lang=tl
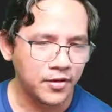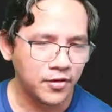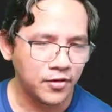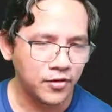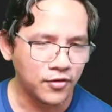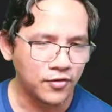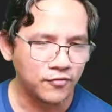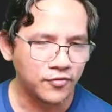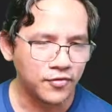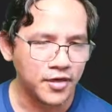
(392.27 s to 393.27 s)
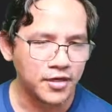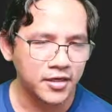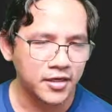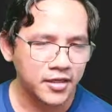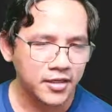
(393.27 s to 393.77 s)
all over
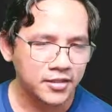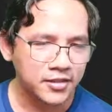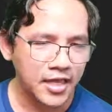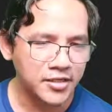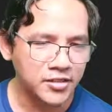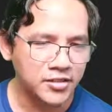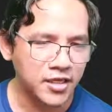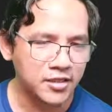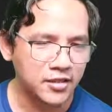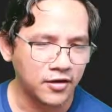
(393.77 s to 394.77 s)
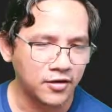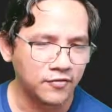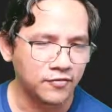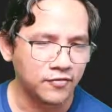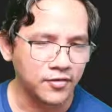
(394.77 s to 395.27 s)
tangent
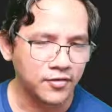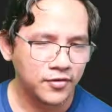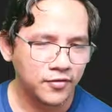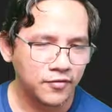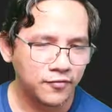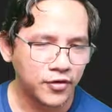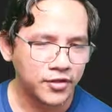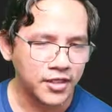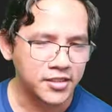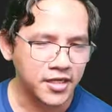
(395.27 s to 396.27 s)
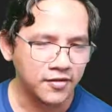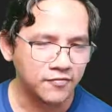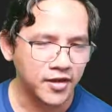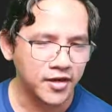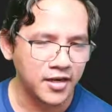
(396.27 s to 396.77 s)
of
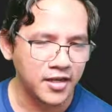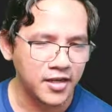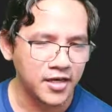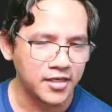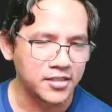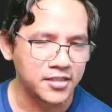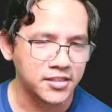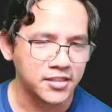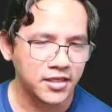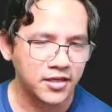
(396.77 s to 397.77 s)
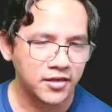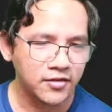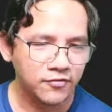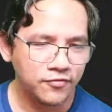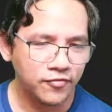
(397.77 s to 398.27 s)
47 degrees
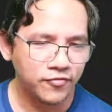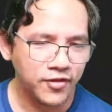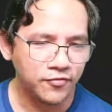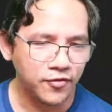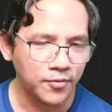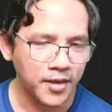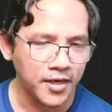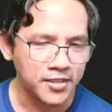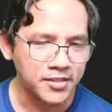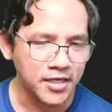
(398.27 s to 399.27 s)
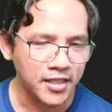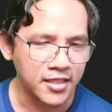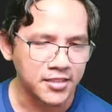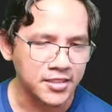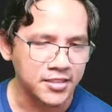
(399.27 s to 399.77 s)
54 minutes. And
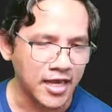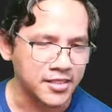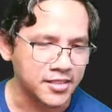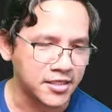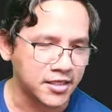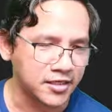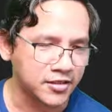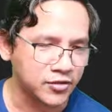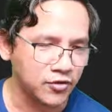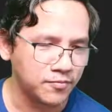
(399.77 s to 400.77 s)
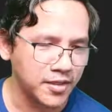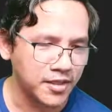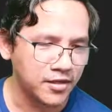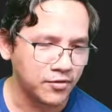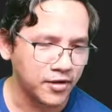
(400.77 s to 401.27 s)
this is the answer. Solve natin
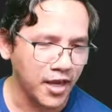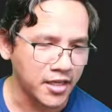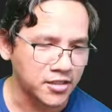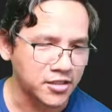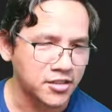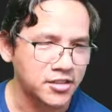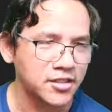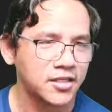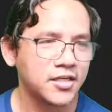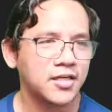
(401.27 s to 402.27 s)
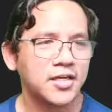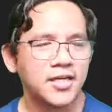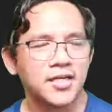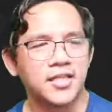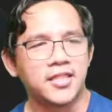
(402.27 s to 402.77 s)
yung H.
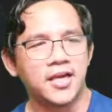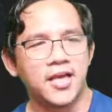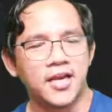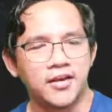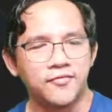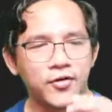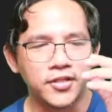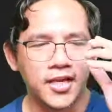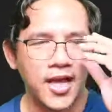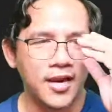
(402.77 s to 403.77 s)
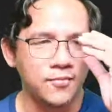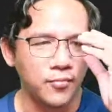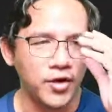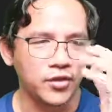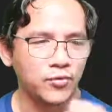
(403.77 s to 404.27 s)

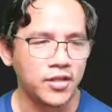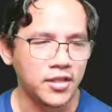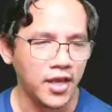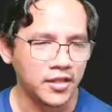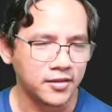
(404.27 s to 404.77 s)
349.28.